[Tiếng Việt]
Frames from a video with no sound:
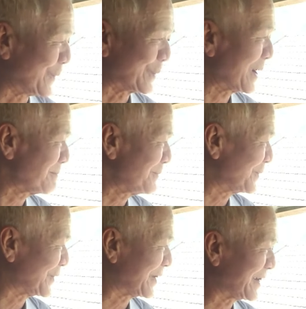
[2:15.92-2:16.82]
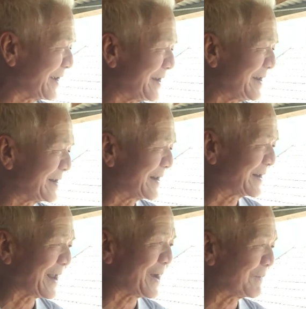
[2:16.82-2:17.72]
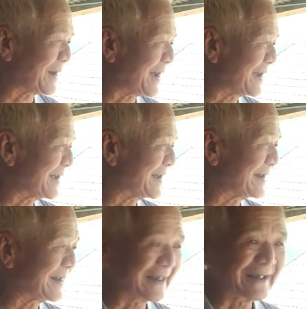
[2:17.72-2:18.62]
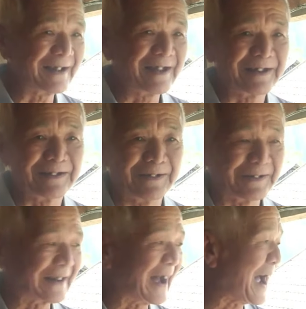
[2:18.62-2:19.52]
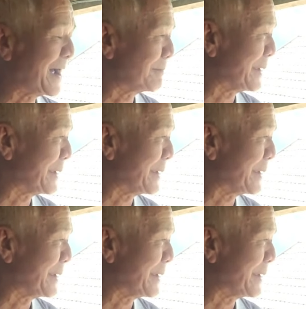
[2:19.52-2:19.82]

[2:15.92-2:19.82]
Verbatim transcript: khổ lắm ở đây ấy. Nào là lợn gà